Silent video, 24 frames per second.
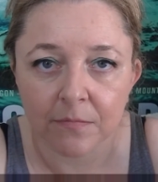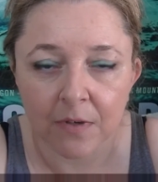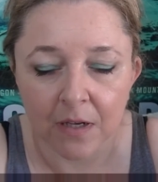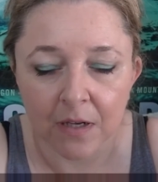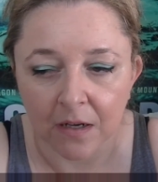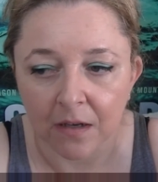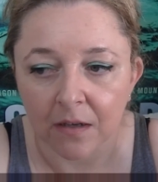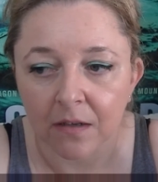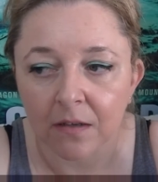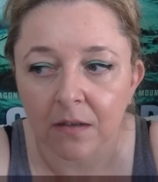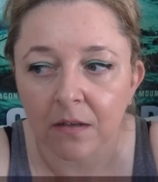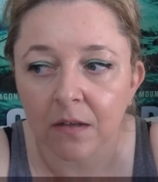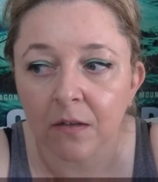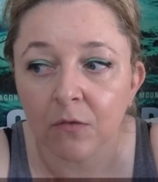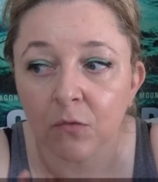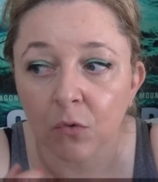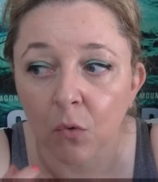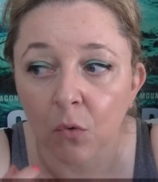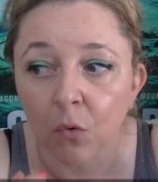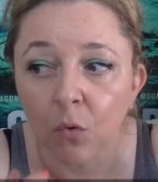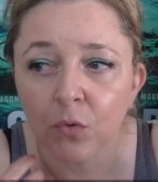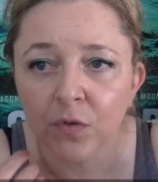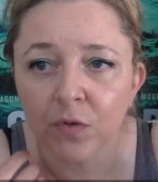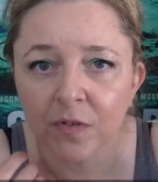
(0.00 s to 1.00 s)
Voilà, ils
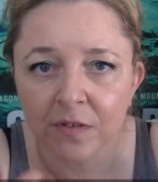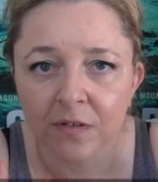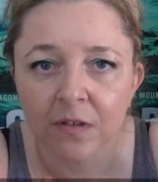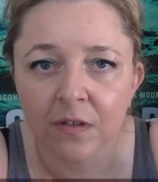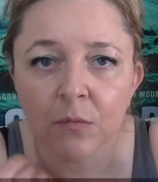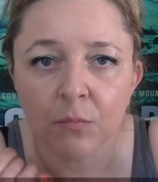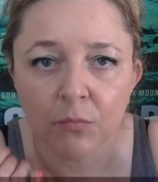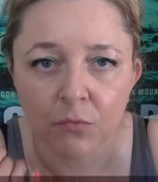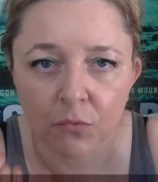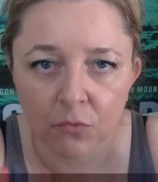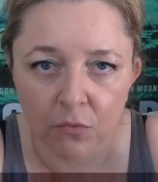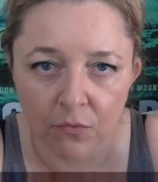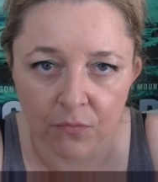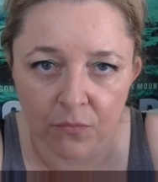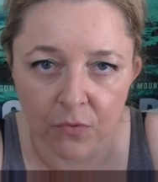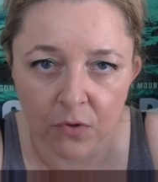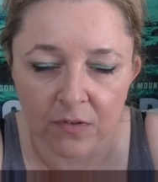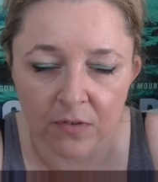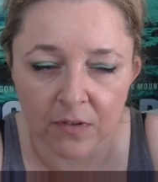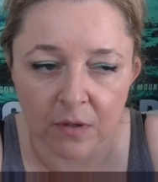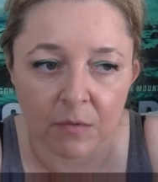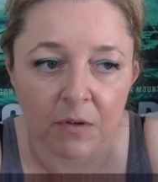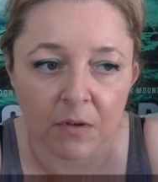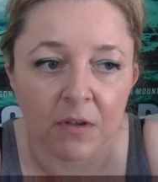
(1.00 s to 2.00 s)
sont aussi plus
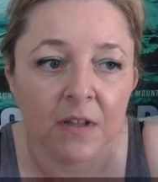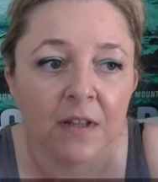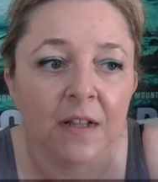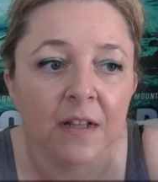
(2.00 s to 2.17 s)
confortables.